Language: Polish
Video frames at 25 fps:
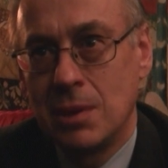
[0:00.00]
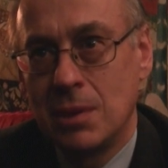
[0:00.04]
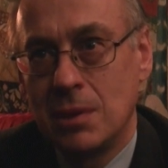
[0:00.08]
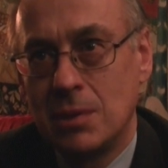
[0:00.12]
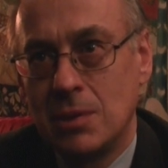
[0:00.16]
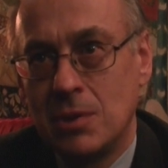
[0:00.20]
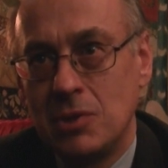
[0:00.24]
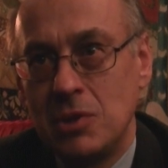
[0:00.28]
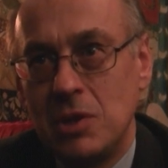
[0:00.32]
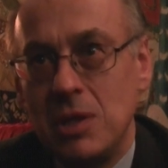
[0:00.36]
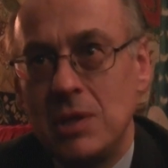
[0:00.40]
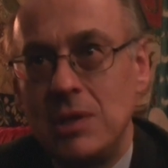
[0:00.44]
i
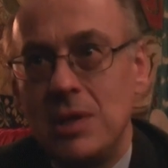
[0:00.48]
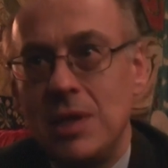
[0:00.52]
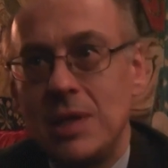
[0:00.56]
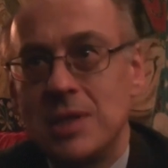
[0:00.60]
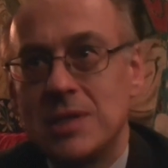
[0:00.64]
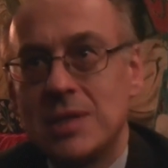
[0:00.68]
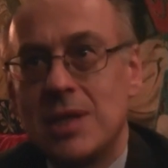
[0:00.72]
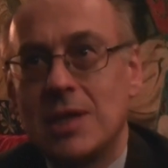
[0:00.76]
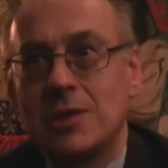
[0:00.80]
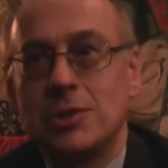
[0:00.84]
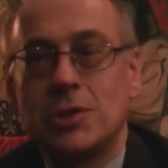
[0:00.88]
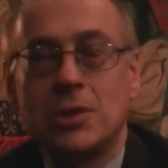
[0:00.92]
to nie, nie
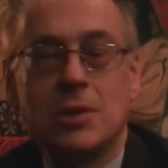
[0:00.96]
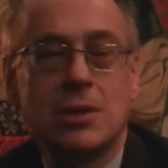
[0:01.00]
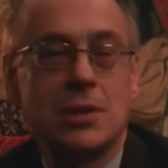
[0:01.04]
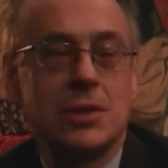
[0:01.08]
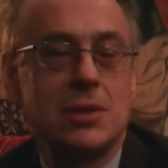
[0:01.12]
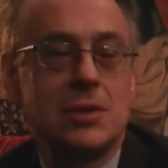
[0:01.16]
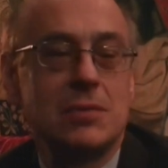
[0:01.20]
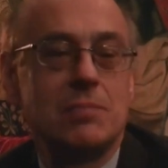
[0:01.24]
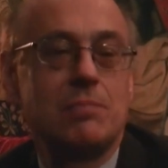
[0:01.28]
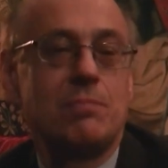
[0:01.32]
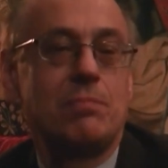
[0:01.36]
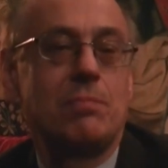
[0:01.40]
jest tak, że to
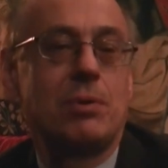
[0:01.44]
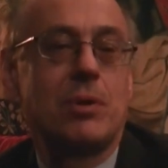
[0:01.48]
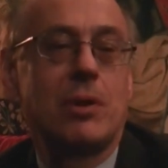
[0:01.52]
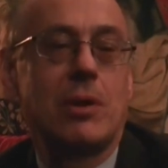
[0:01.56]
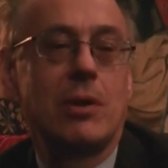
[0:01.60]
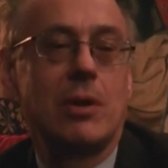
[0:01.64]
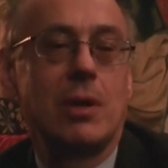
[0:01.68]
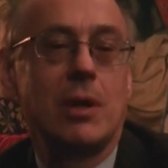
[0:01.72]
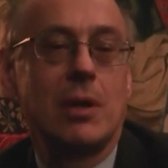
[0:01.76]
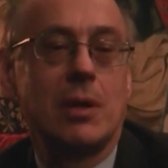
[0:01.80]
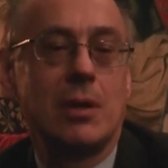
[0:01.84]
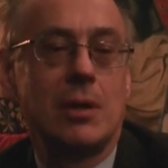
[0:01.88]
jest
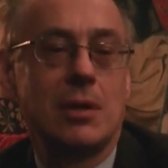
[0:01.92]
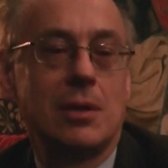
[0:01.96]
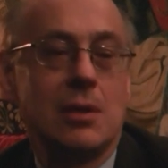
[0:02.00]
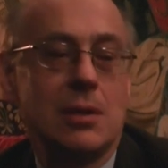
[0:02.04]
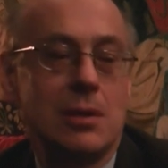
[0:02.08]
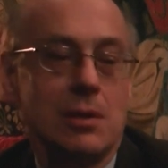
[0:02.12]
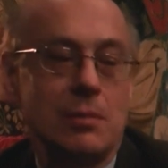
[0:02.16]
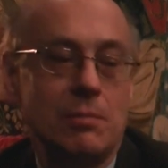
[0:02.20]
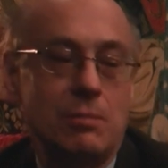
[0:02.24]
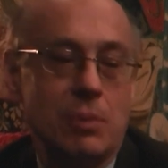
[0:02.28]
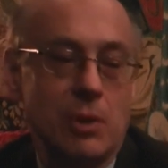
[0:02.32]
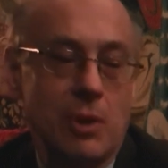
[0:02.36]

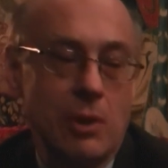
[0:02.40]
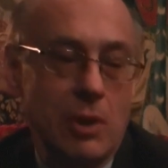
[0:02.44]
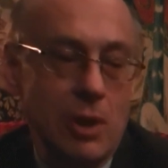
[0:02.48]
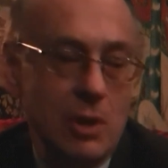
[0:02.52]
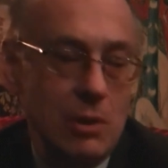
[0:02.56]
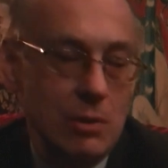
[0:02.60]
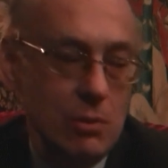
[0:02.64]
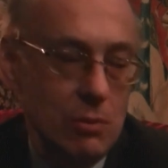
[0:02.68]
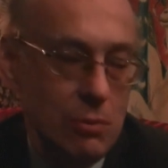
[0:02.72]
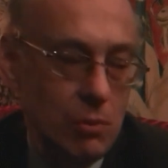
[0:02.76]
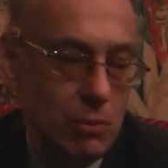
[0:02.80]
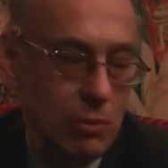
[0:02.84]
projekt,
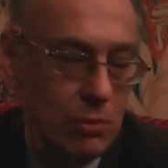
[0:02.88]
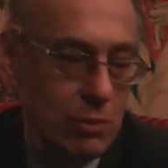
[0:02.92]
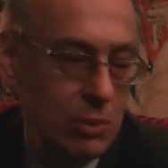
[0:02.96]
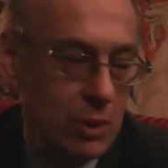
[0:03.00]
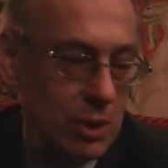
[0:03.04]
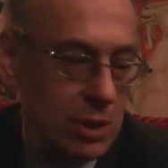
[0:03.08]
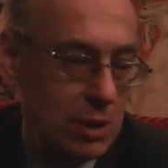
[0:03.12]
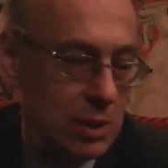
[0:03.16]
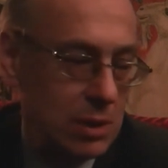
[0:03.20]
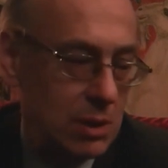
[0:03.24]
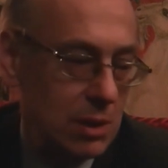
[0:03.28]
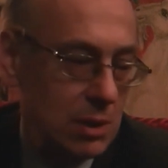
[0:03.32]

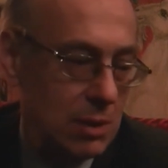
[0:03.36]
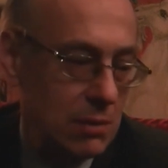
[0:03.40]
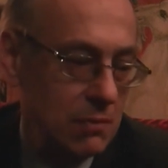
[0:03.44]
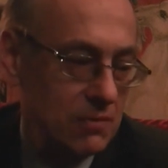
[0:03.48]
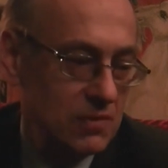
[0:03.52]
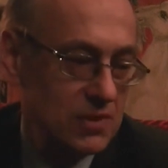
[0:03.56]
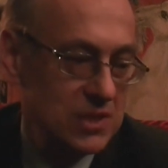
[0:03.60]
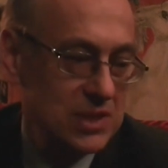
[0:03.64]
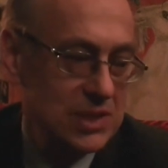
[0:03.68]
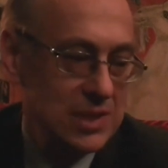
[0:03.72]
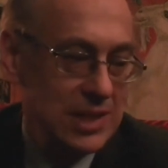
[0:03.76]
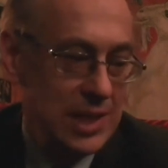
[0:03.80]
projektuję to
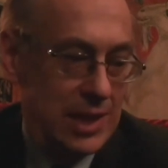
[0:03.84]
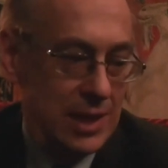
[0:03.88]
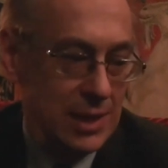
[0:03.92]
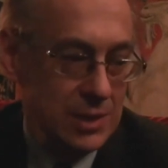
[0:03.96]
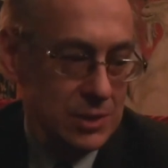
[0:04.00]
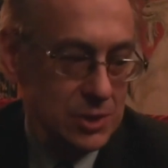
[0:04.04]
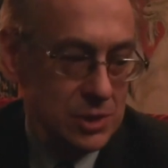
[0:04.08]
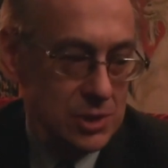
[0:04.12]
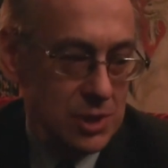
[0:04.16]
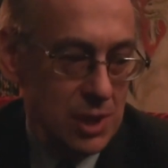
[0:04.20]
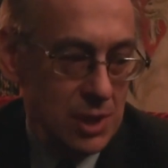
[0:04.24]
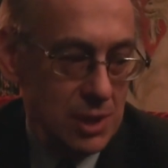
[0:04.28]

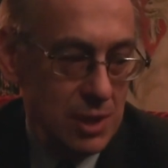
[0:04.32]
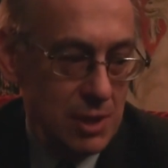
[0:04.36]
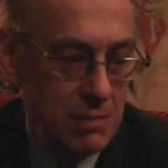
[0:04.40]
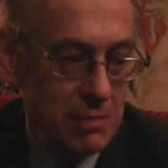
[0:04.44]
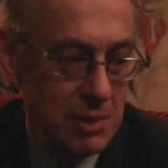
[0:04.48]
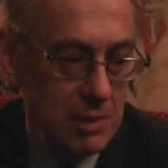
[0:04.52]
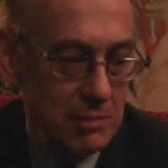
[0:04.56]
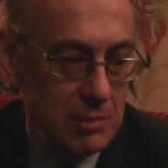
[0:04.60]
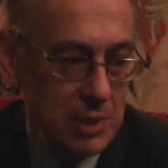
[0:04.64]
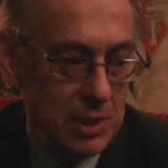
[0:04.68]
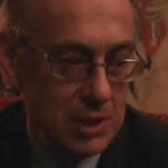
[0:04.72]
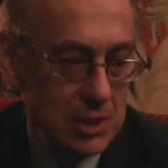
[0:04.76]
wstecz, ale ja
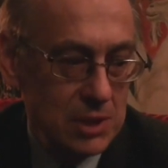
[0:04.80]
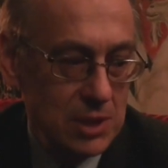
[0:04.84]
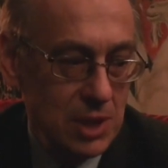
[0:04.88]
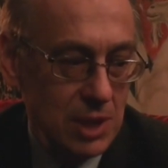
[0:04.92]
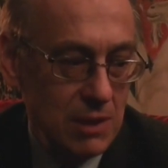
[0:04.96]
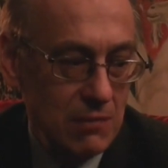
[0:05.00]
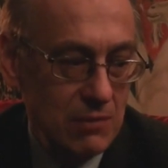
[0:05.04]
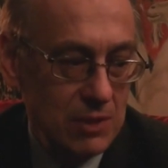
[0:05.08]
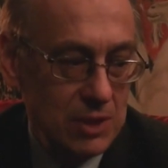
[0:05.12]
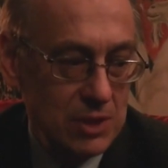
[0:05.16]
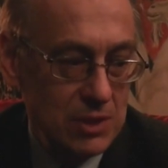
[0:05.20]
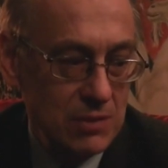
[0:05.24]
miałem jakieś
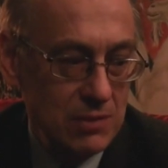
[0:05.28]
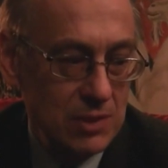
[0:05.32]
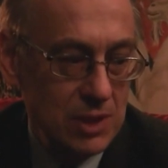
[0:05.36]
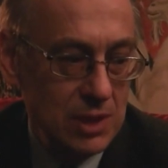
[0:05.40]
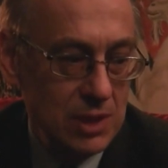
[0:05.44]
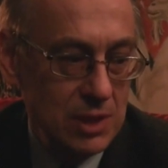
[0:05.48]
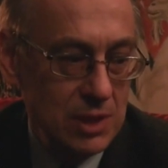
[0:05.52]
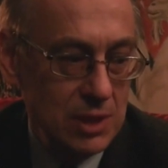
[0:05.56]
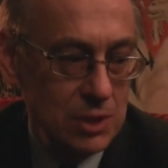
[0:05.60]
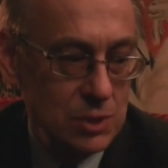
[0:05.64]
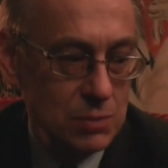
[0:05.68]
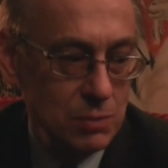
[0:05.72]
takie właśnie
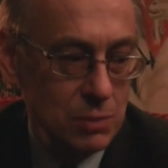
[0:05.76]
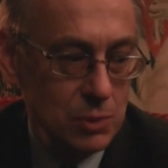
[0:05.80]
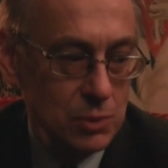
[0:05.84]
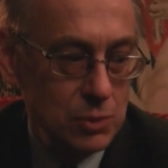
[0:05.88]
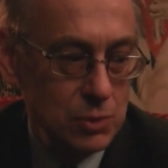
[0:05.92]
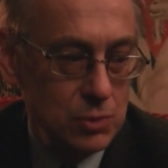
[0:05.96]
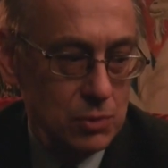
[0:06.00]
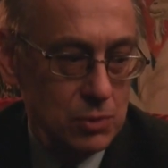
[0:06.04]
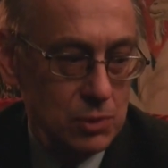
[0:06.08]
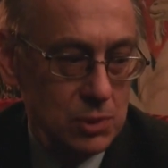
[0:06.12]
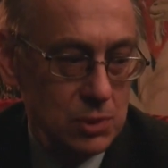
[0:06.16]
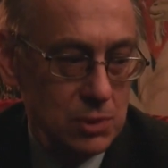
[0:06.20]
wtedy też
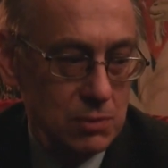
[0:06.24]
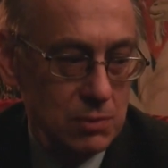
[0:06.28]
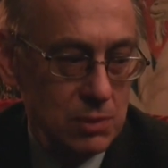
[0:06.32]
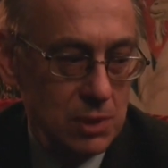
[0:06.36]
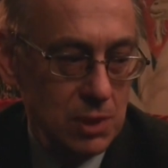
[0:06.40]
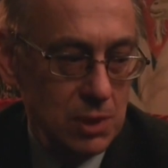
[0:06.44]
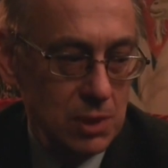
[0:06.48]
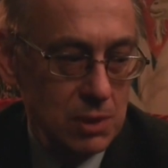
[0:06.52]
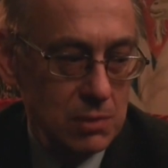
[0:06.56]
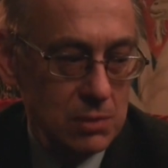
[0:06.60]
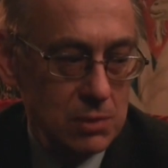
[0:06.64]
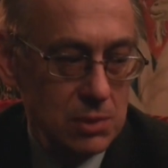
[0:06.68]
poczucie w,
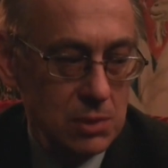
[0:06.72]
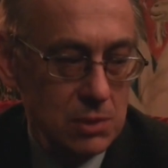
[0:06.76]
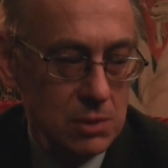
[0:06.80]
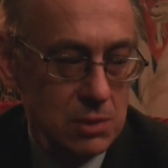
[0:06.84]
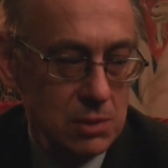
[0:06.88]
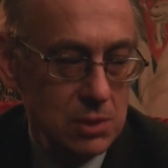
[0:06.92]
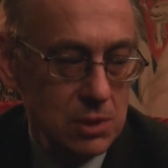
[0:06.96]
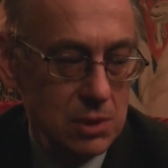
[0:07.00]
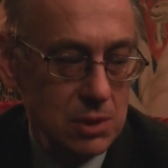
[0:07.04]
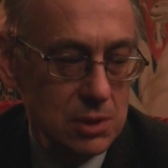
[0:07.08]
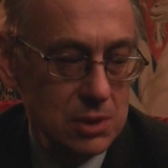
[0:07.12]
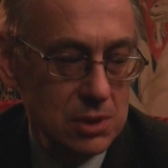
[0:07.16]
tych, w
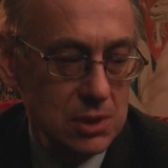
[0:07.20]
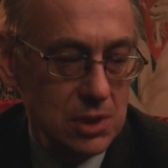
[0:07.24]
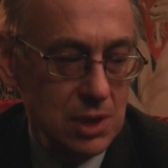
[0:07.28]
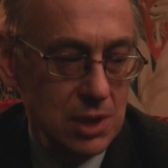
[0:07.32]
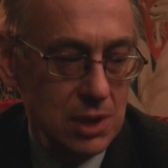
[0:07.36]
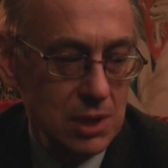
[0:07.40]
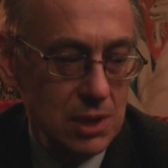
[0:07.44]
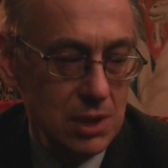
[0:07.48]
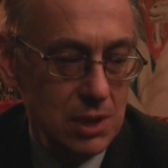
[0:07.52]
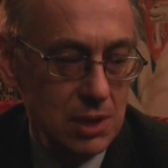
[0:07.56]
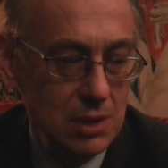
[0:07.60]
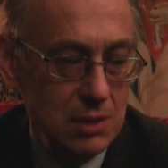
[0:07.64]
ciągu tych
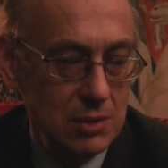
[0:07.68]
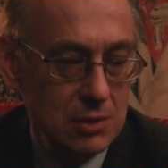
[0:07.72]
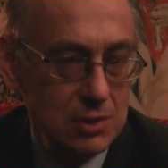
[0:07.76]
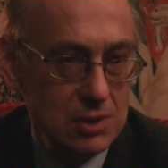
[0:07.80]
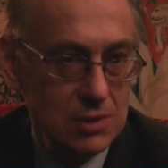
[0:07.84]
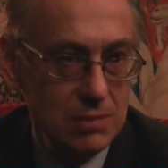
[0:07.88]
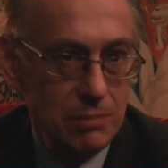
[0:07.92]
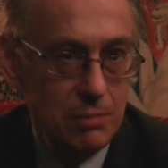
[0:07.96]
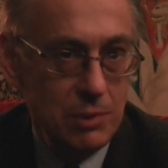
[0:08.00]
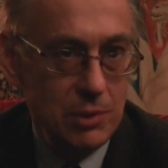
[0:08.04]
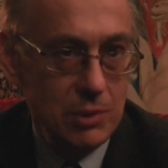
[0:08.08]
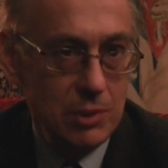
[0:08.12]
ostatniego
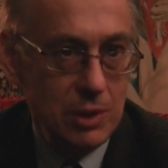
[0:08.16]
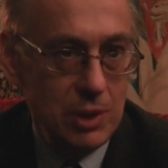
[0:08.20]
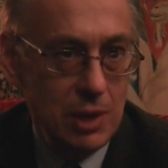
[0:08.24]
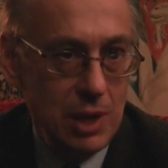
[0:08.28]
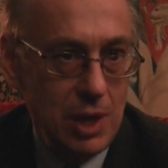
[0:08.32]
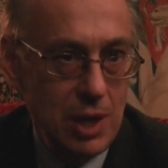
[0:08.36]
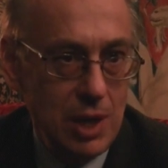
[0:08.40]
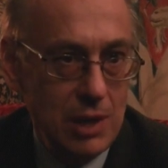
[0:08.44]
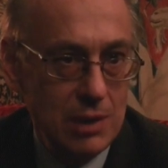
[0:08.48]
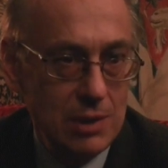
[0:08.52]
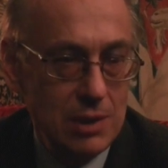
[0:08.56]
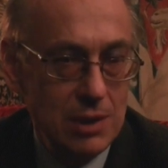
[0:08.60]

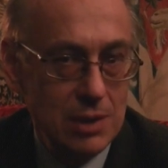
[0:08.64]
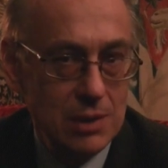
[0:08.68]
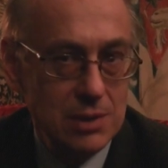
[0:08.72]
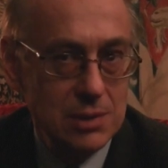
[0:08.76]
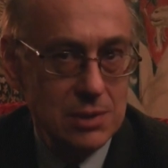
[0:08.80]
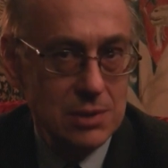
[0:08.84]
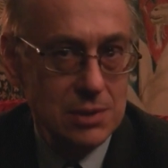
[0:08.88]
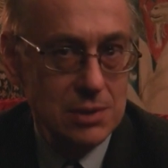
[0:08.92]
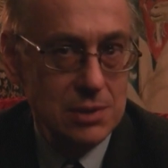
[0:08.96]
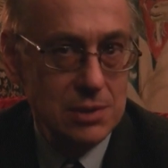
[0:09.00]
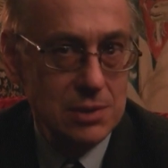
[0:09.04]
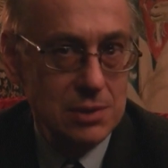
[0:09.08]
spotkania
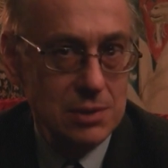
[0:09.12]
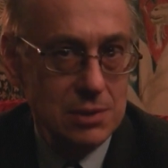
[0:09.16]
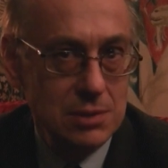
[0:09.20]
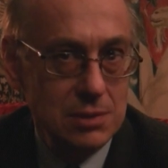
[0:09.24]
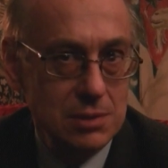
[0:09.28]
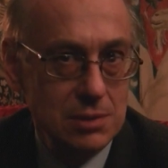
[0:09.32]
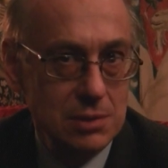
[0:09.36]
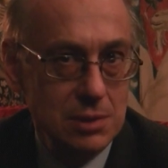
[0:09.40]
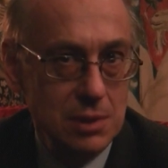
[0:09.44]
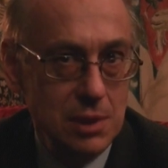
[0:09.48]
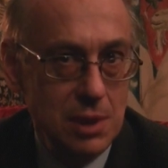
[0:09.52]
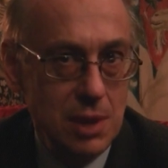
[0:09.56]
z
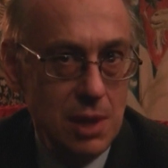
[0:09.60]
y,